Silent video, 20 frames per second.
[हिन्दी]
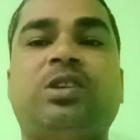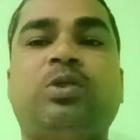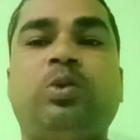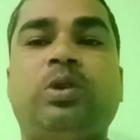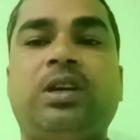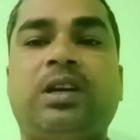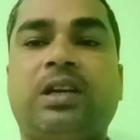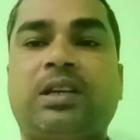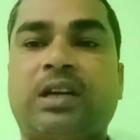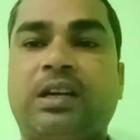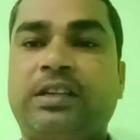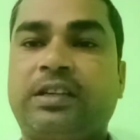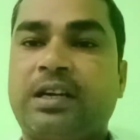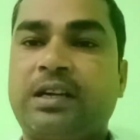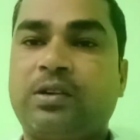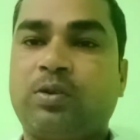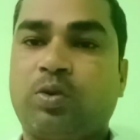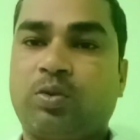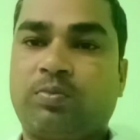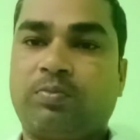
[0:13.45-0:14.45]
जेन्यू लीगल
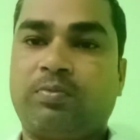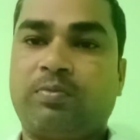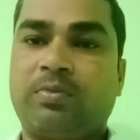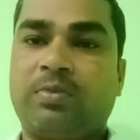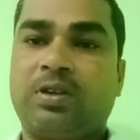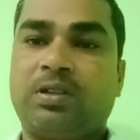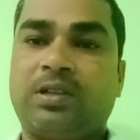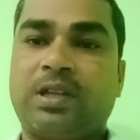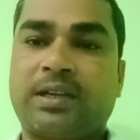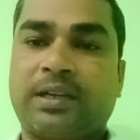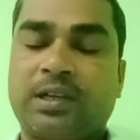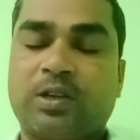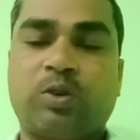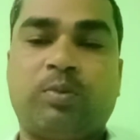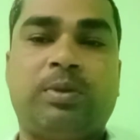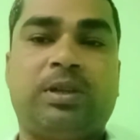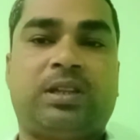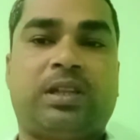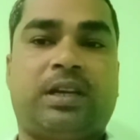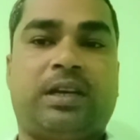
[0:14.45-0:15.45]
कंटेंट देखने
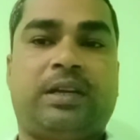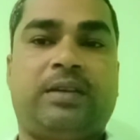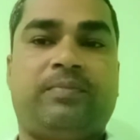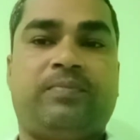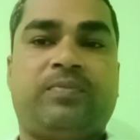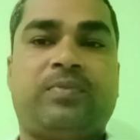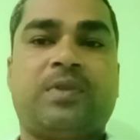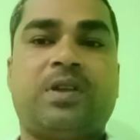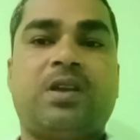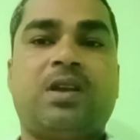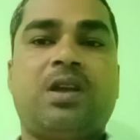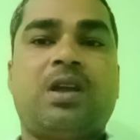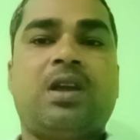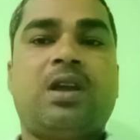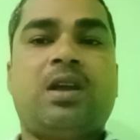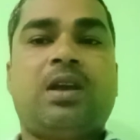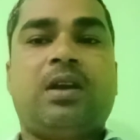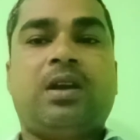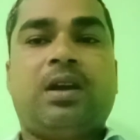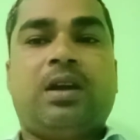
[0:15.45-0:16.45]
को मिलते
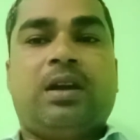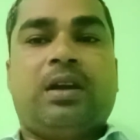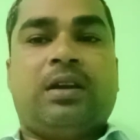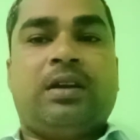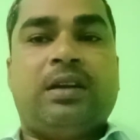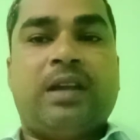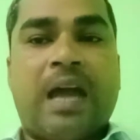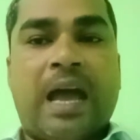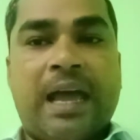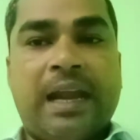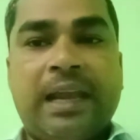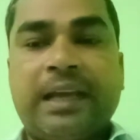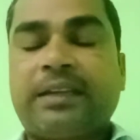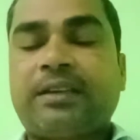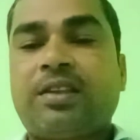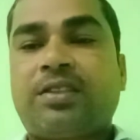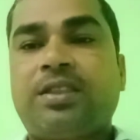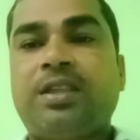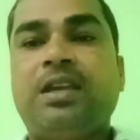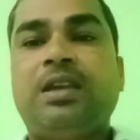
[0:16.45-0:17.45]
रहे न्यायालय
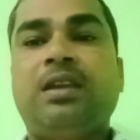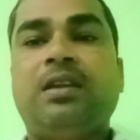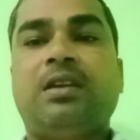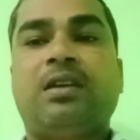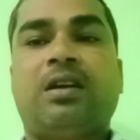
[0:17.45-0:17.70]
किसी